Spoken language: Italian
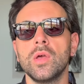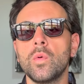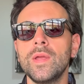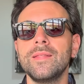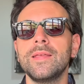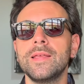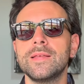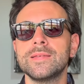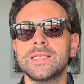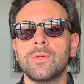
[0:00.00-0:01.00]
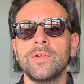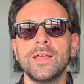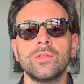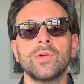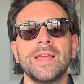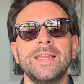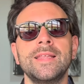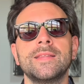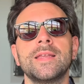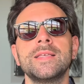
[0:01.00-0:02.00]
Quindi stiamo vedendo che
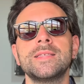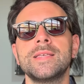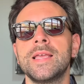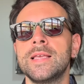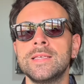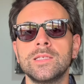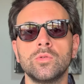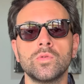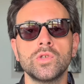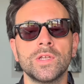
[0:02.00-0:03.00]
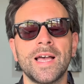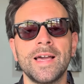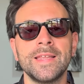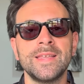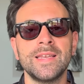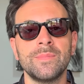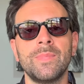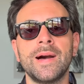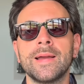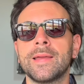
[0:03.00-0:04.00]
l'interesse istituzionale delle
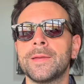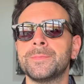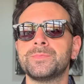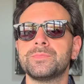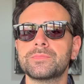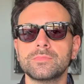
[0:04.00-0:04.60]
banche